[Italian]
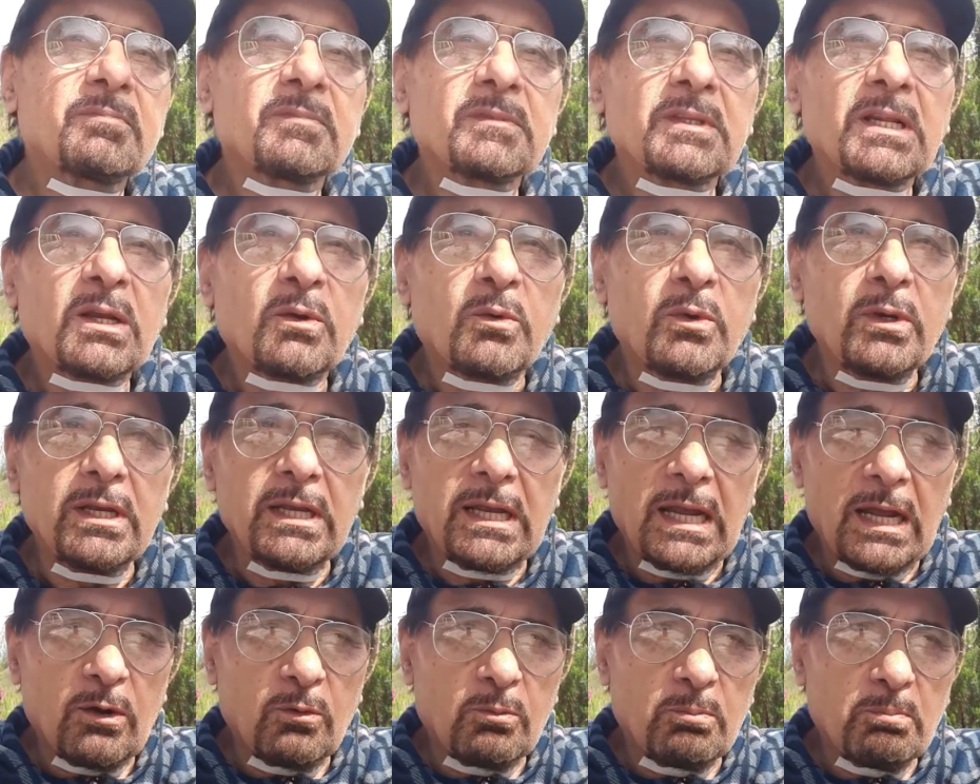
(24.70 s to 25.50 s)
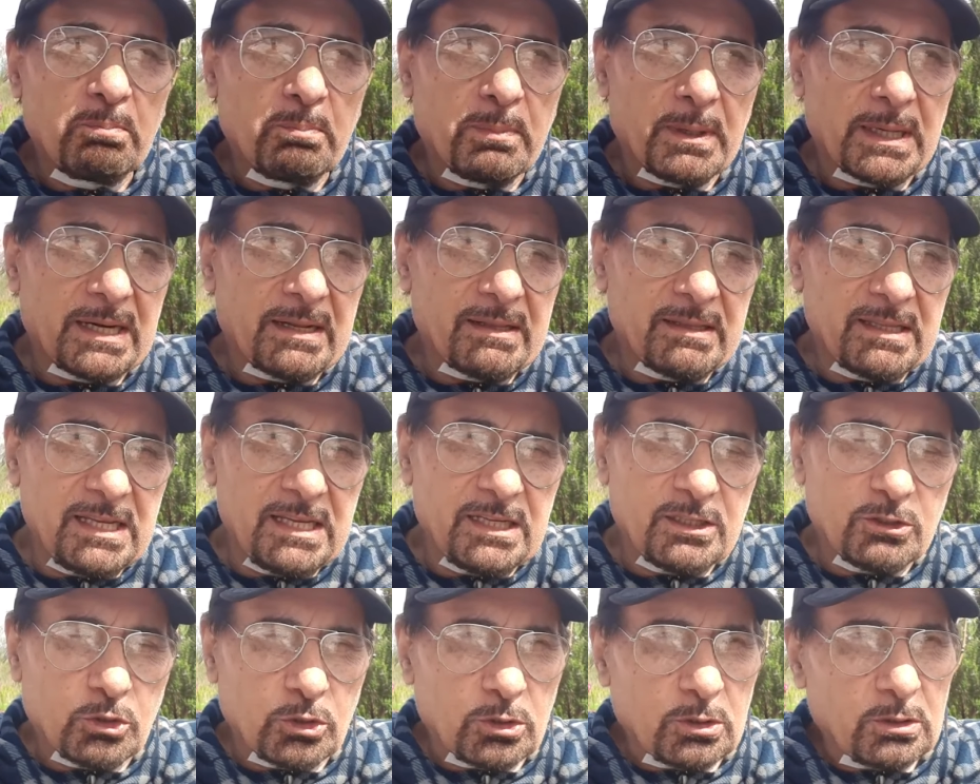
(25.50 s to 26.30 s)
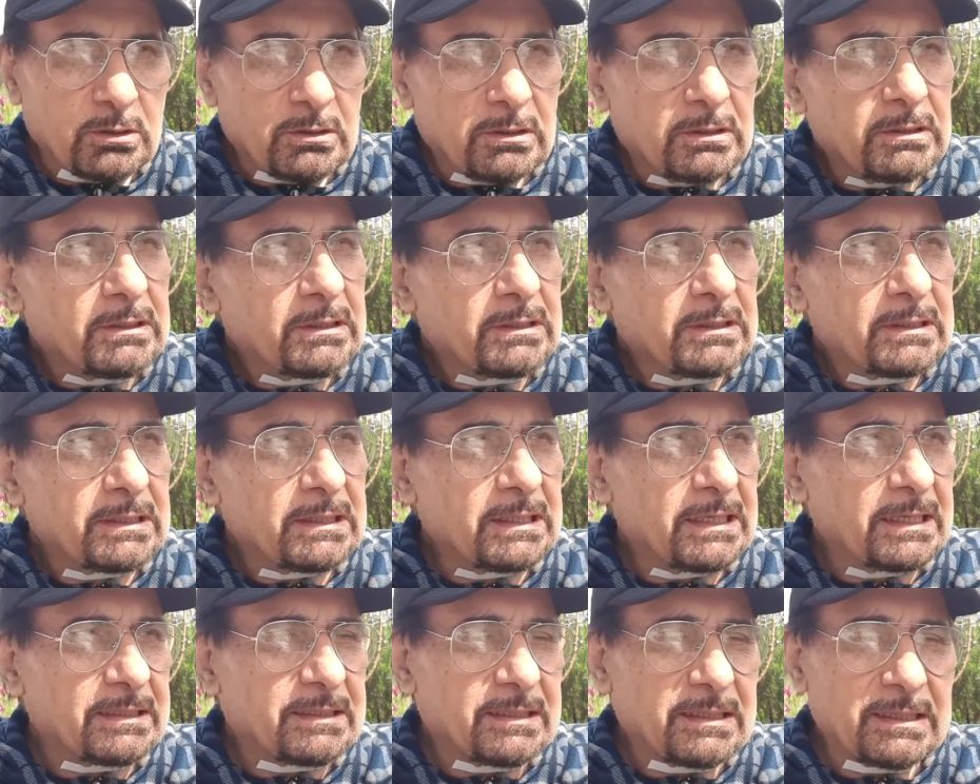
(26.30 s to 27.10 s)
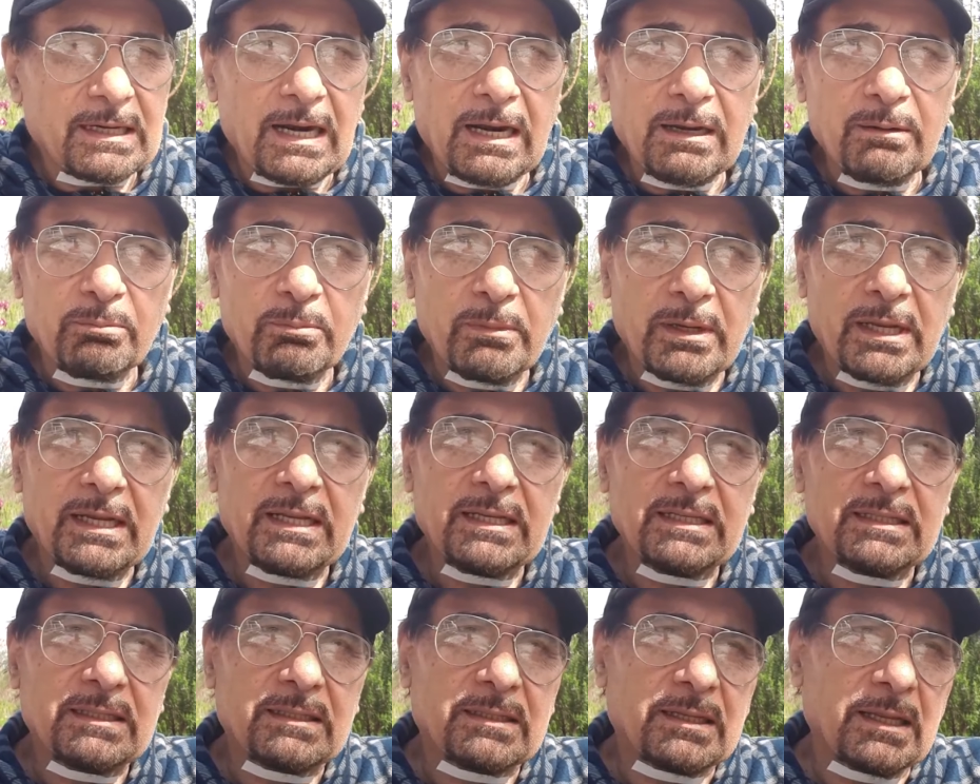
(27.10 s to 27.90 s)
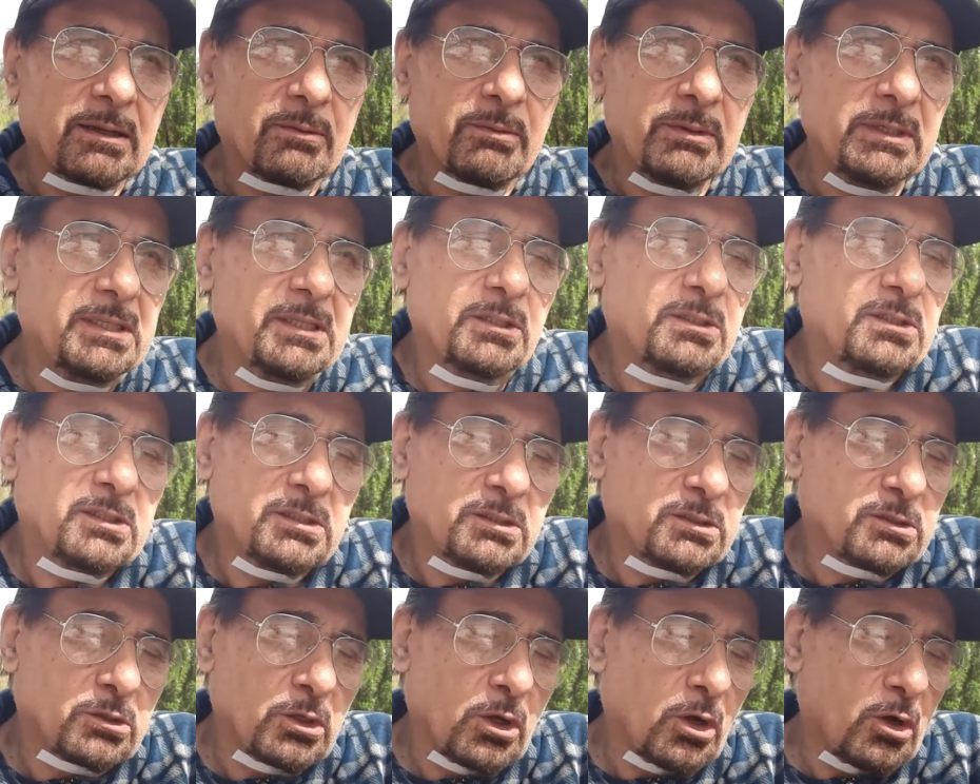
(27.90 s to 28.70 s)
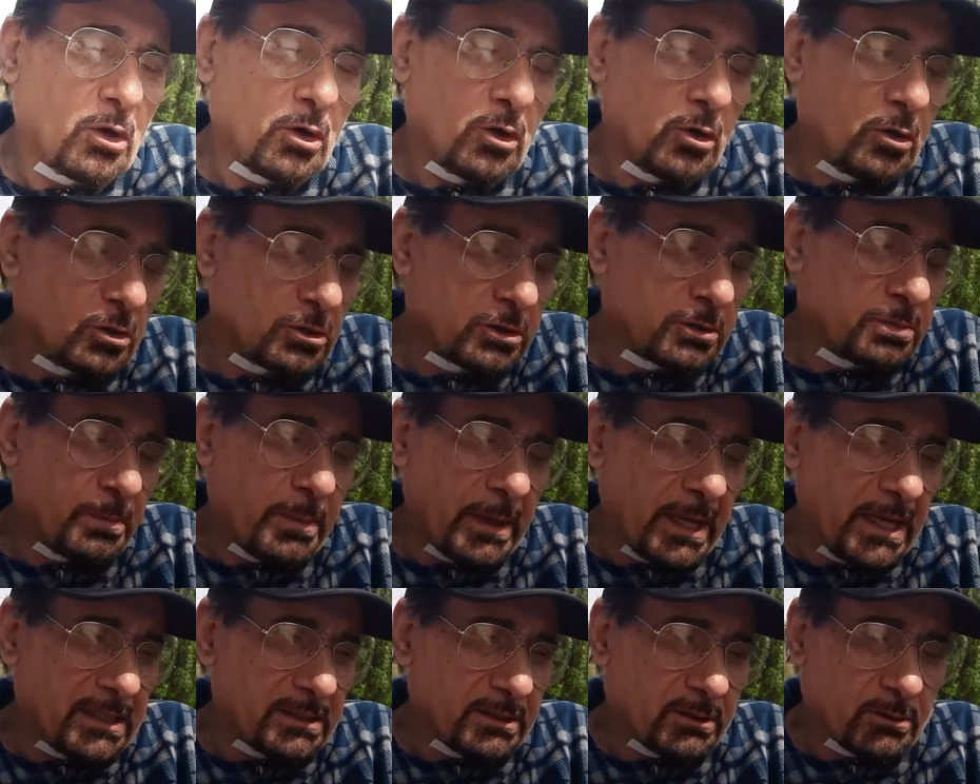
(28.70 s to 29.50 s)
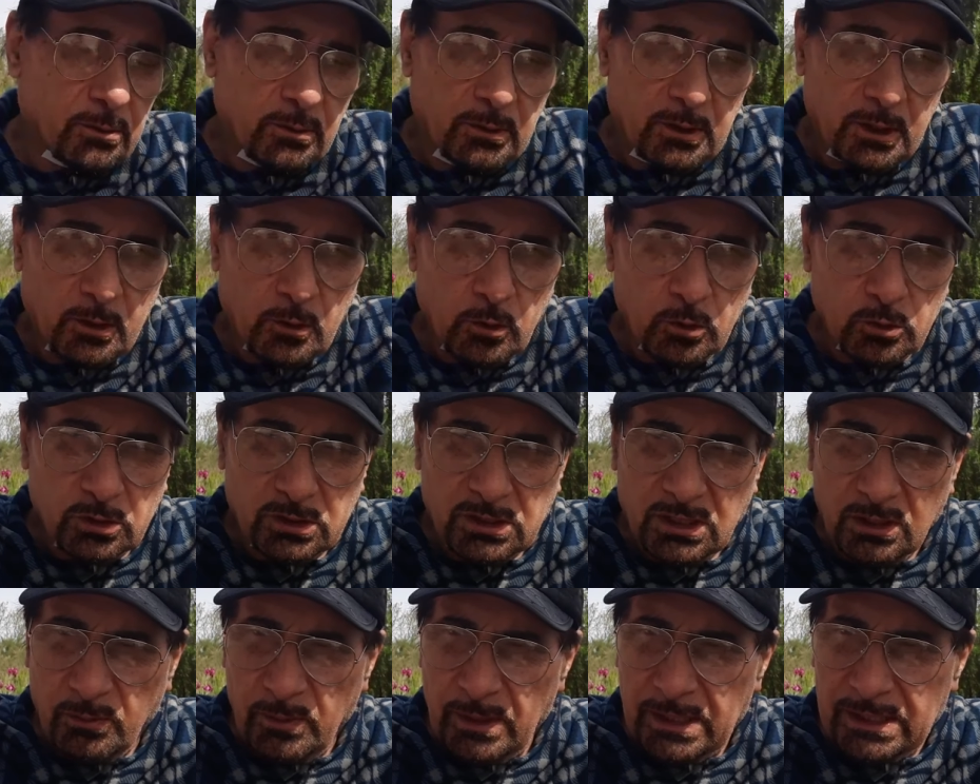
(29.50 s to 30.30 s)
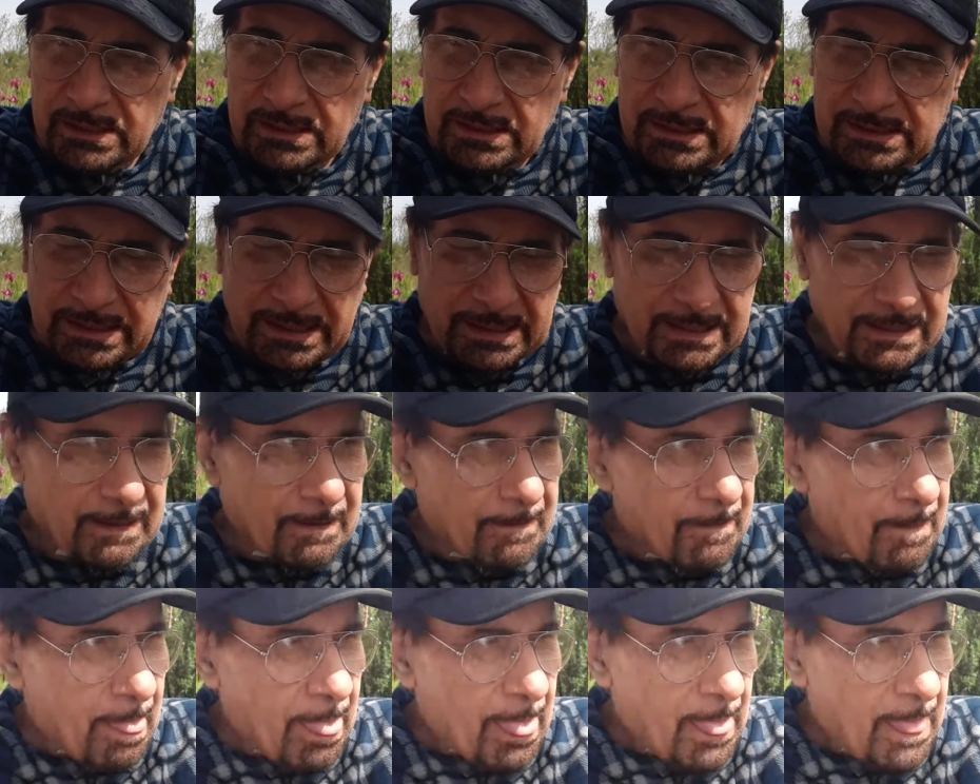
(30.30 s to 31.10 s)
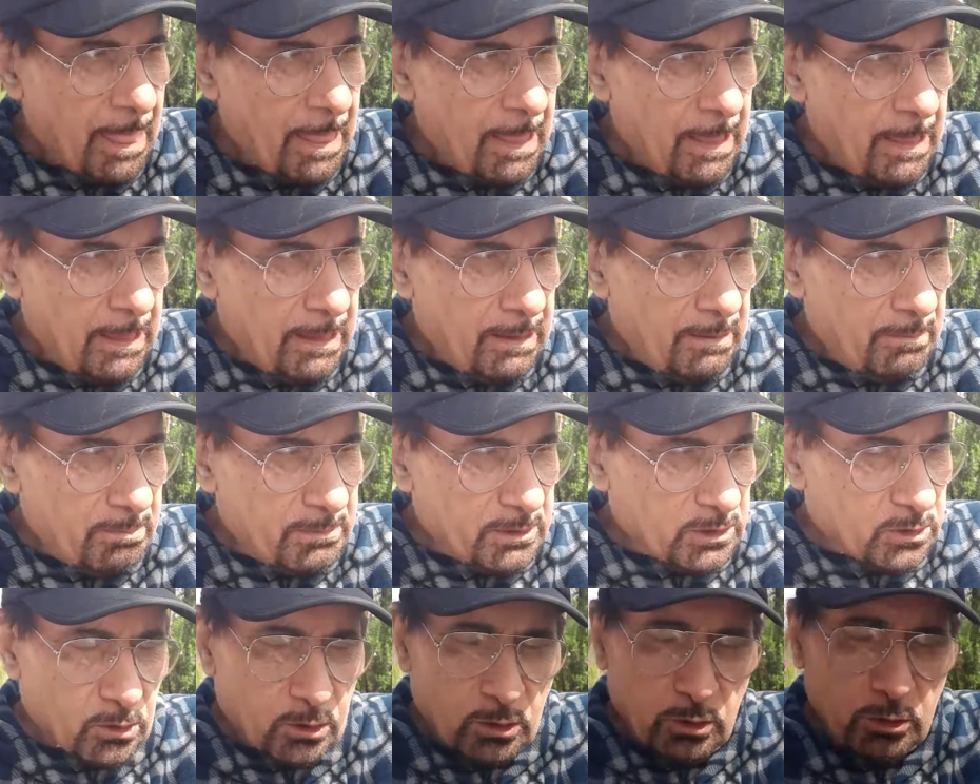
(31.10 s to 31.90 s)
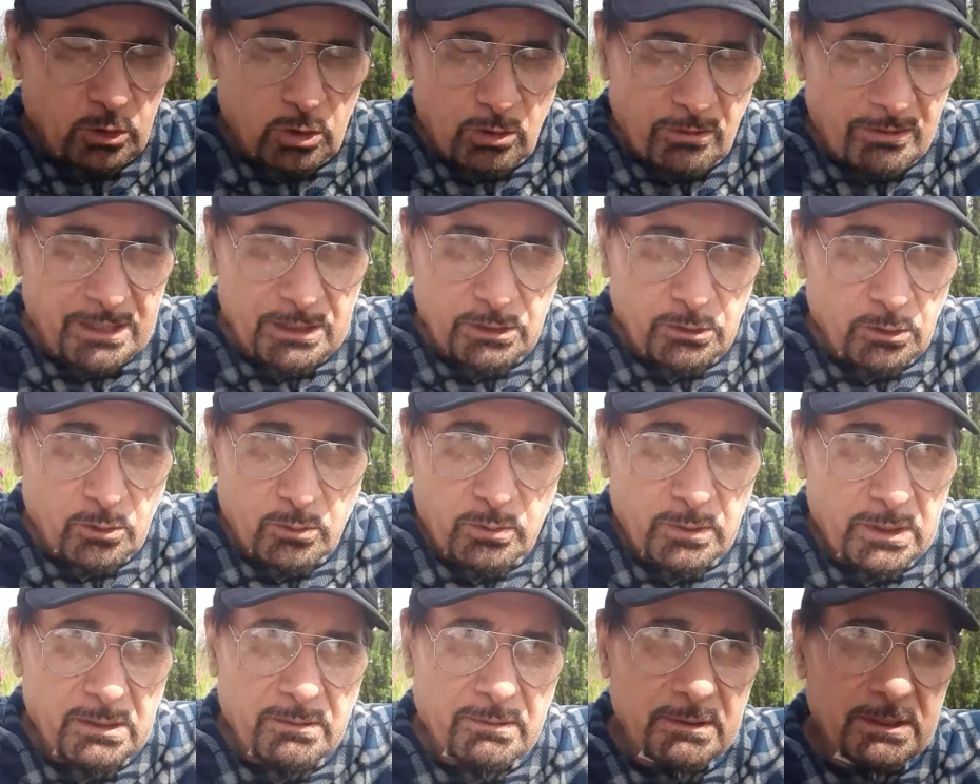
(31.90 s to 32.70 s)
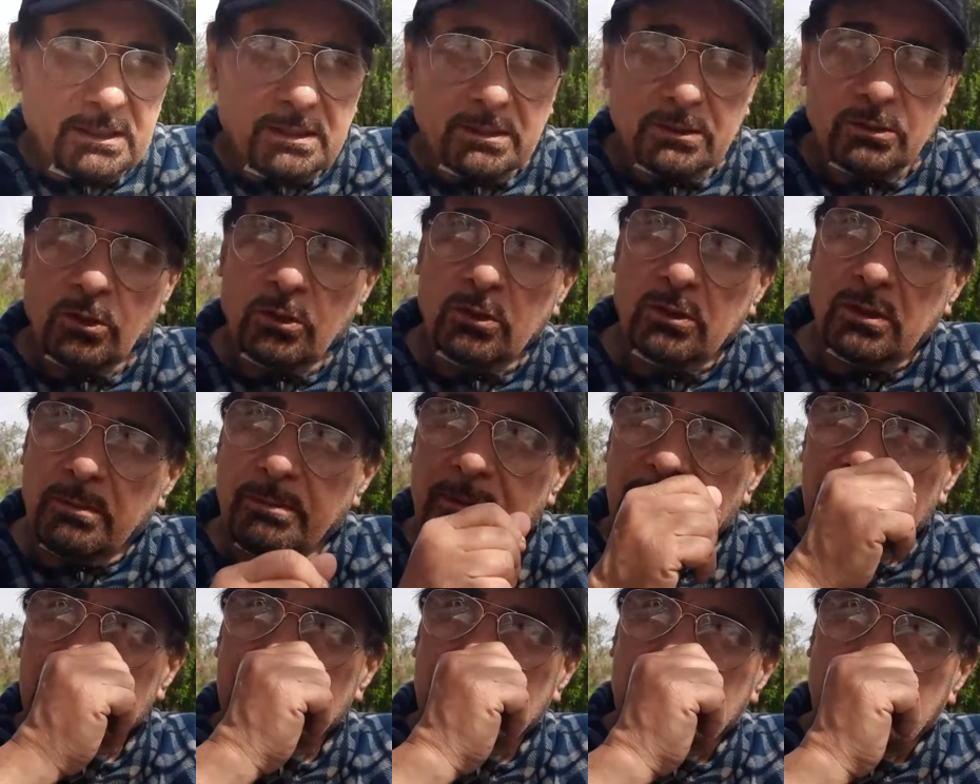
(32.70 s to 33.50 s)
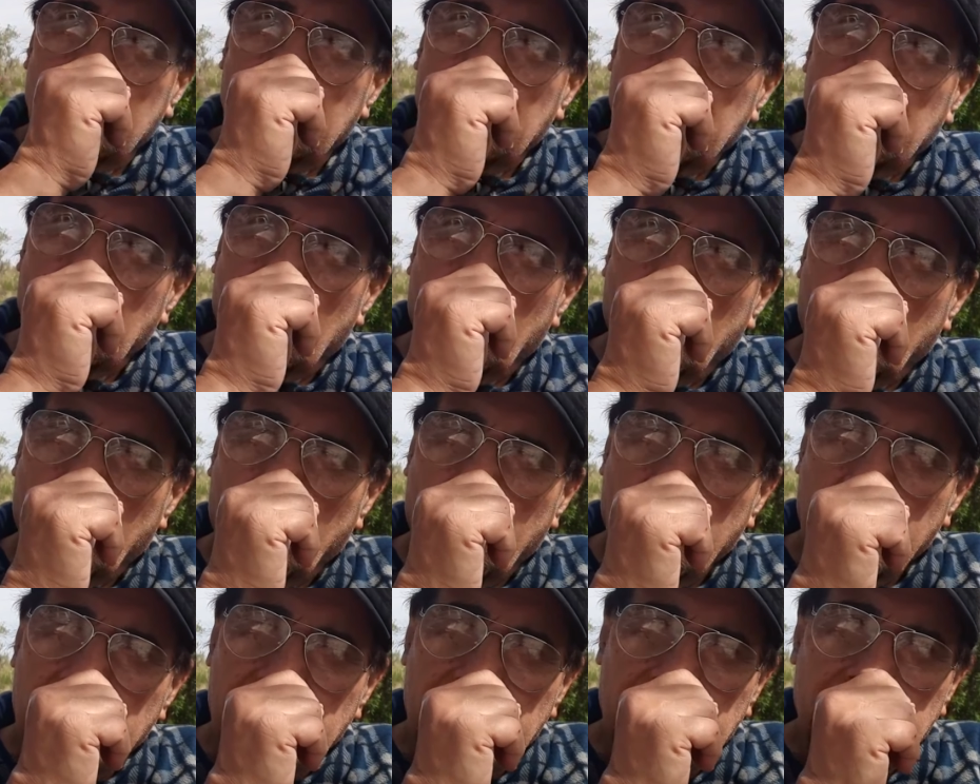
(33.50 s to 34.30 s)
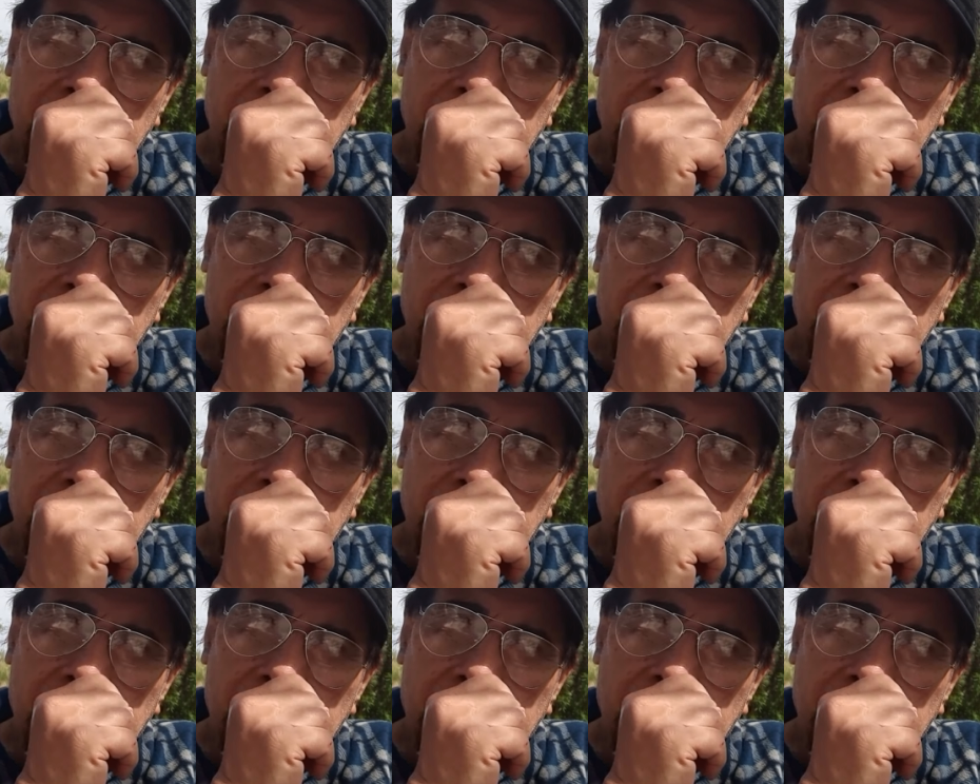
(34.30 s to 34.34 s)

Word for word: qui è un paradiso, letteralmente, quindi ci sto spesso, di conseguenza mi sono trovato qui, quindi sono rimasto qui,